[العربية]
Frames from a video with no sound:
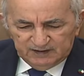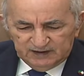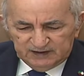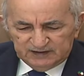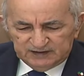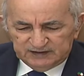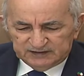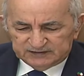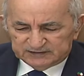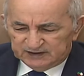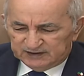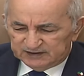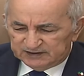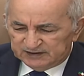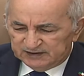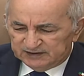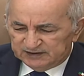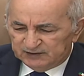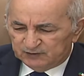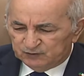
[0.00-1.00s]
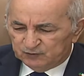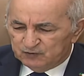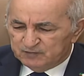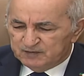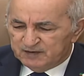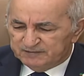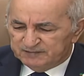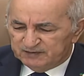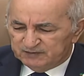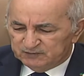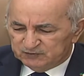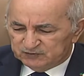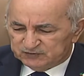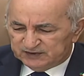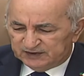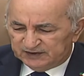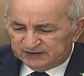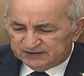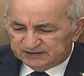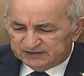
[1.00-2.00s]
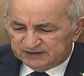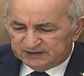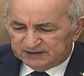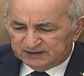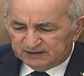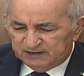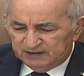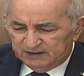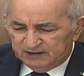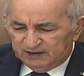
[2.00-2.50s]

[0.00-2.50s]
الإطارية للأمم المتحدة